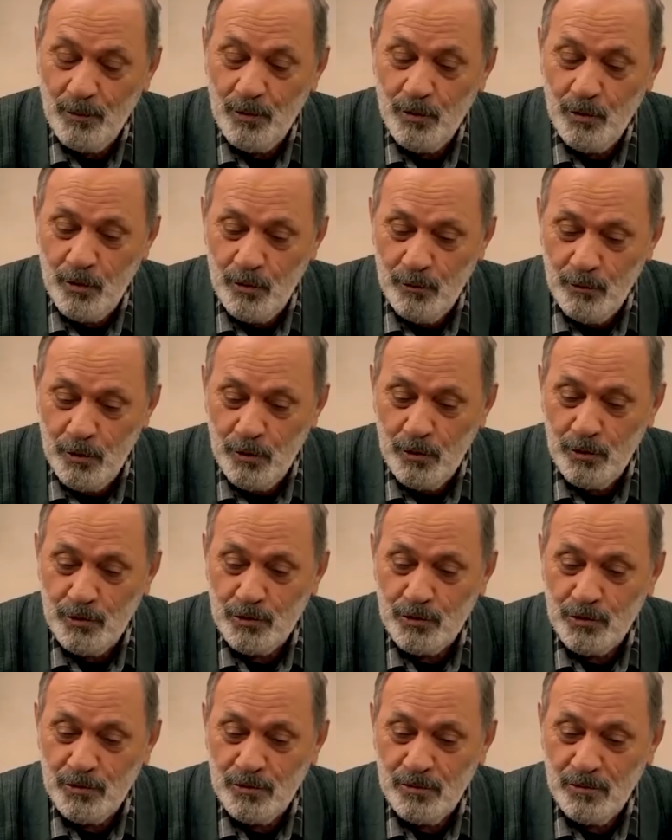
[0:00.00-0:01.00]
ايه
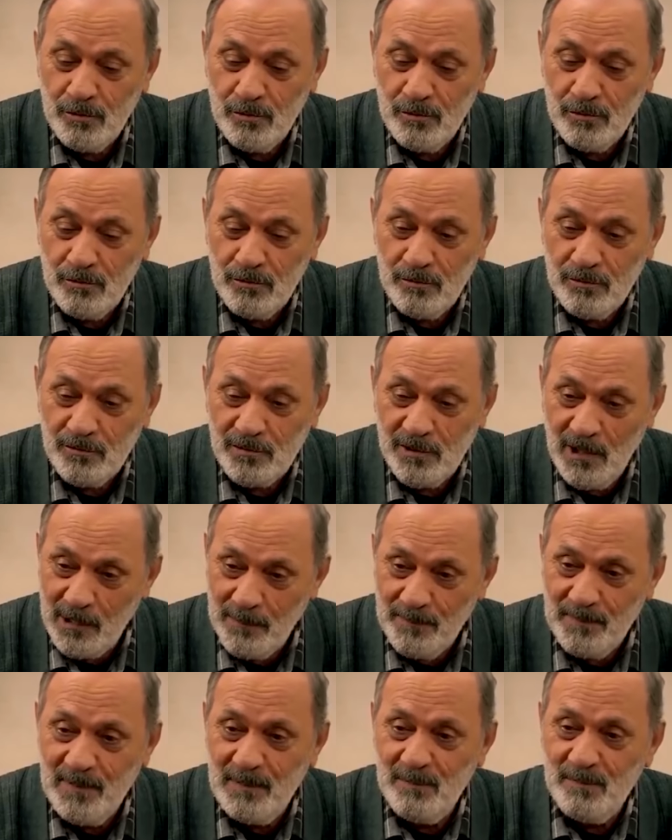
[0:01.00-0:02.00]
شفته
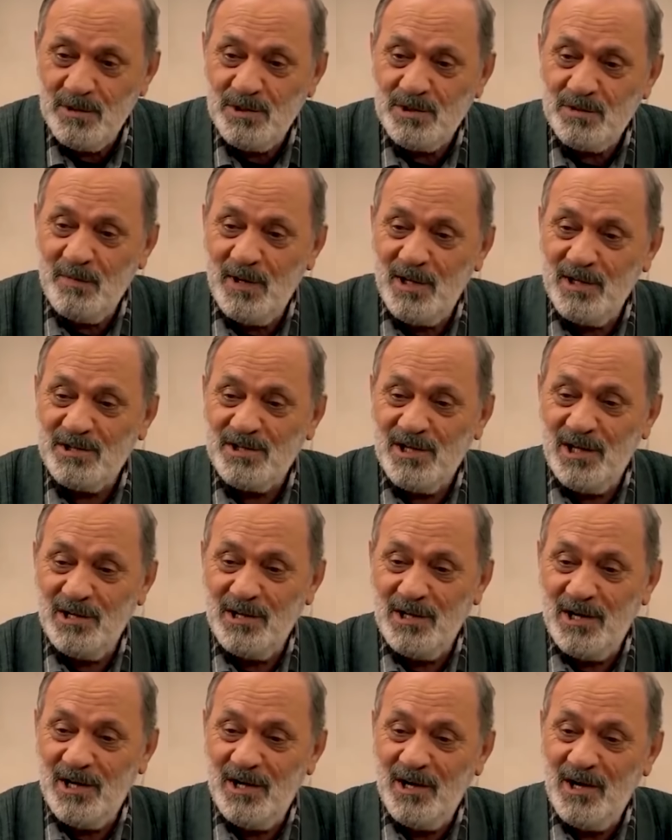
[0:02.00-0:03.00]
هو كبران ما شاء
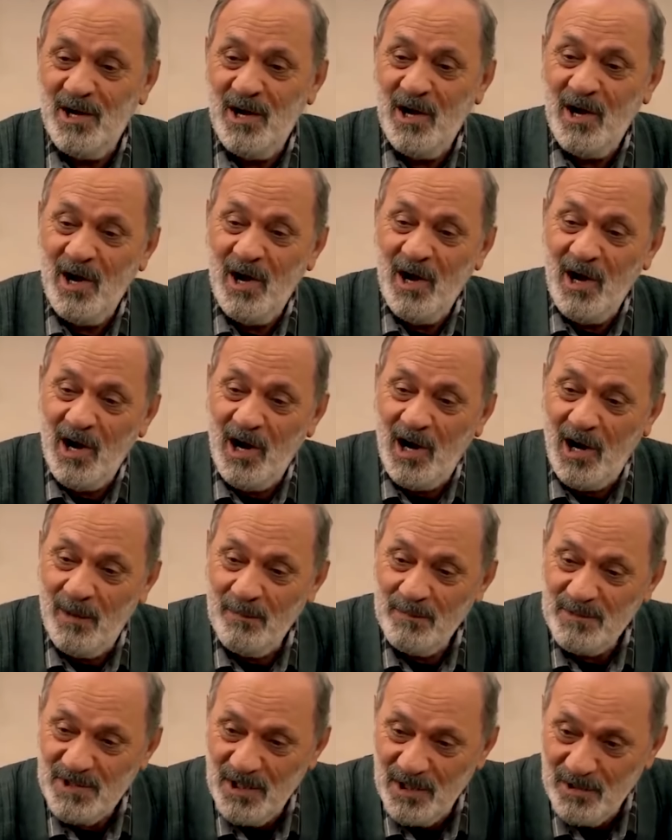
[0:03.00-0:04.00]
الله
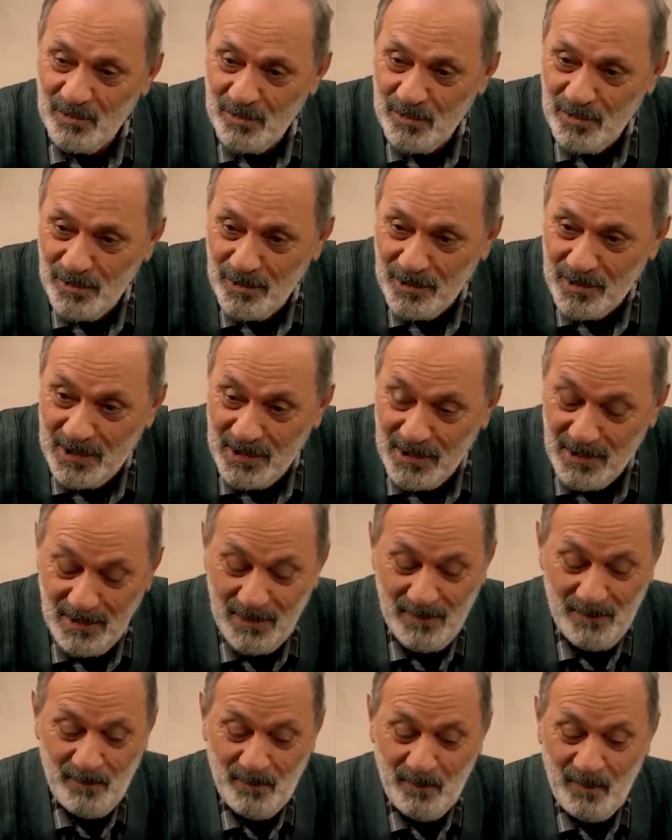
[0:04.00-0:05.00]
وعم يقول
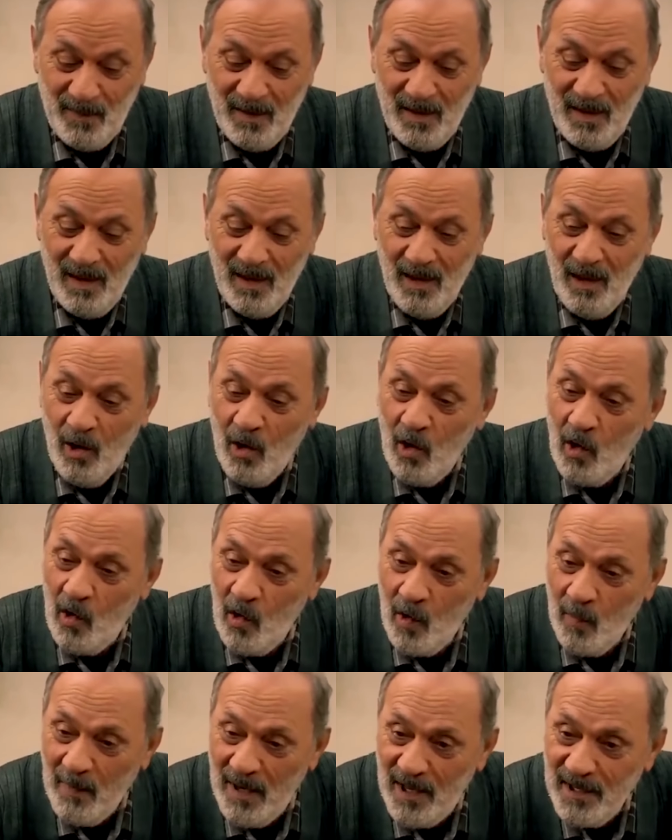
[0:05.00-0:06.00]
عمك
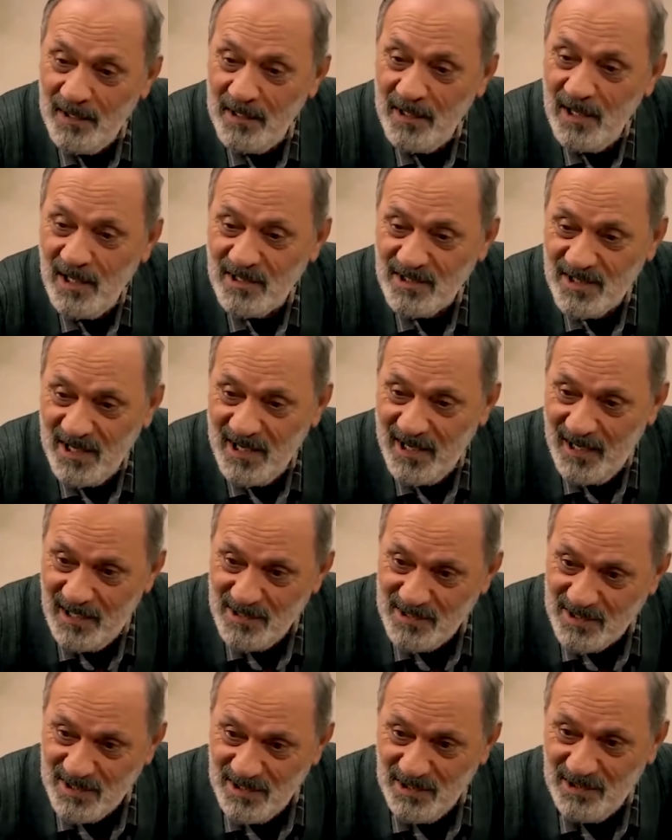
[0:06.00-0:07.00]
عمر لازم
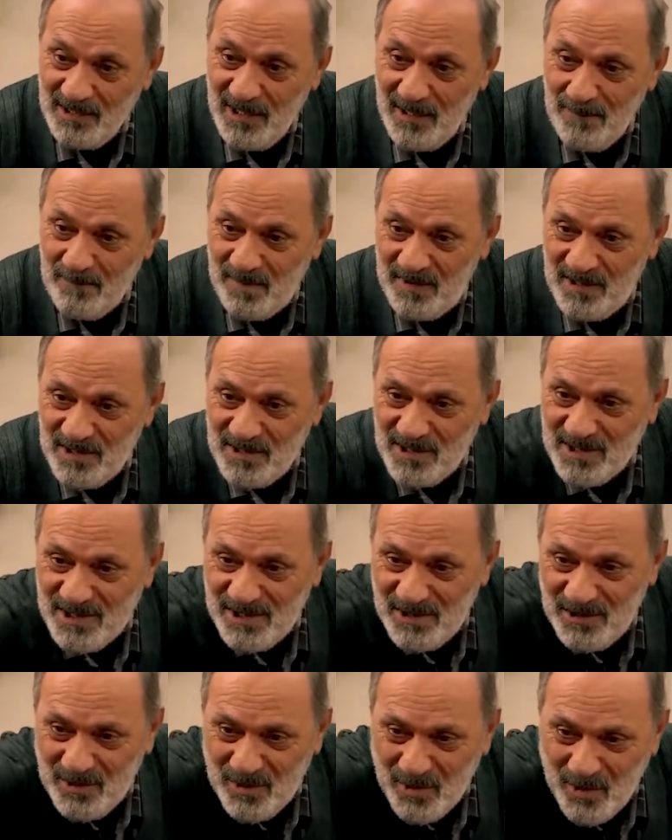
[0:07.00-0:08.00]
يجي بالصيف ويركب